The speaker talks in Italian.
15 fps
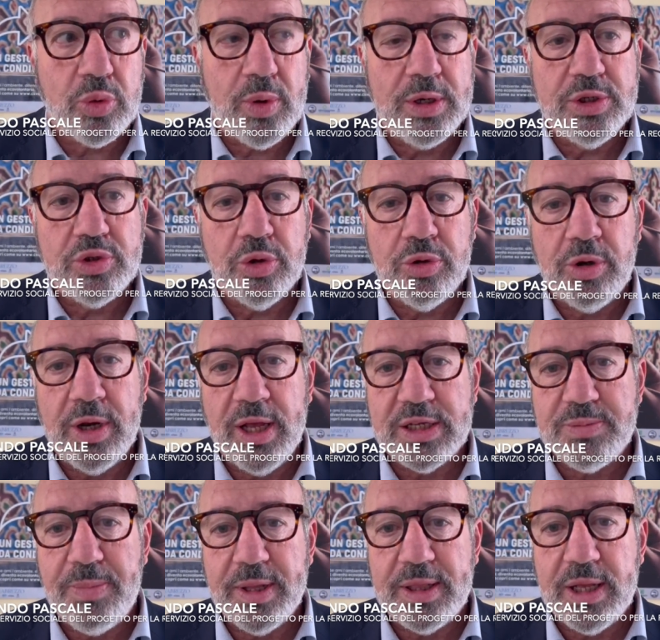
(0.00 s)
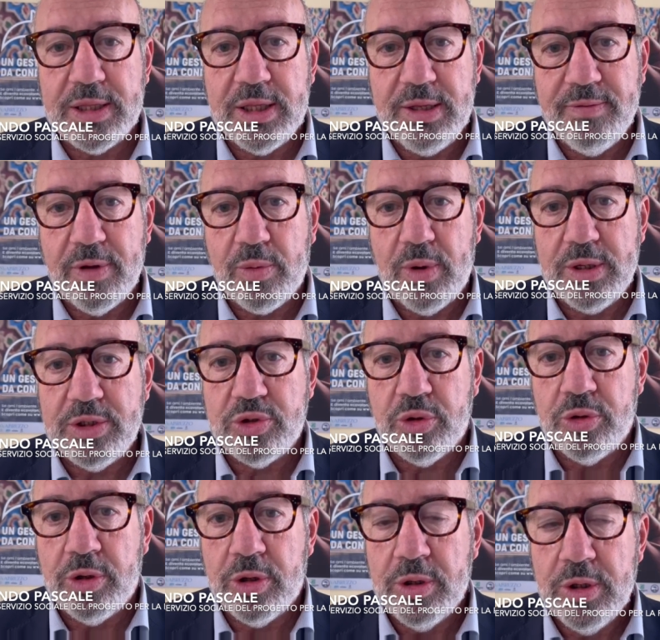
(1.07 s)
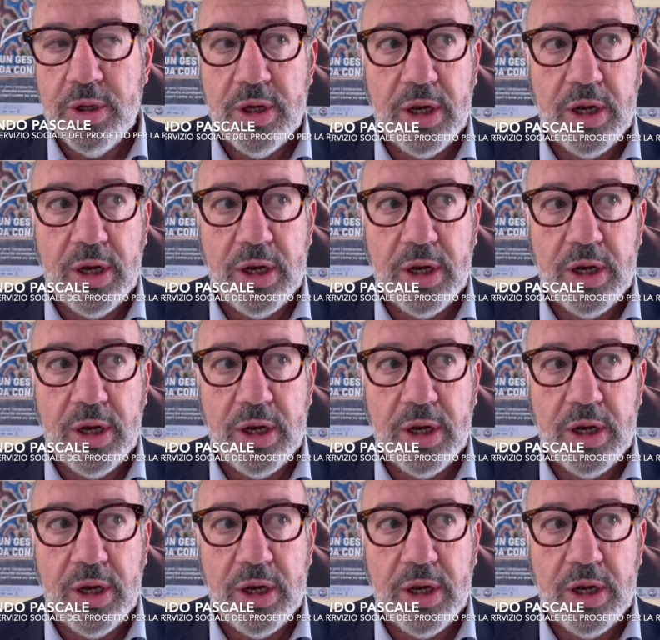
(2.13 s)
quali sono le aspettative, quali sono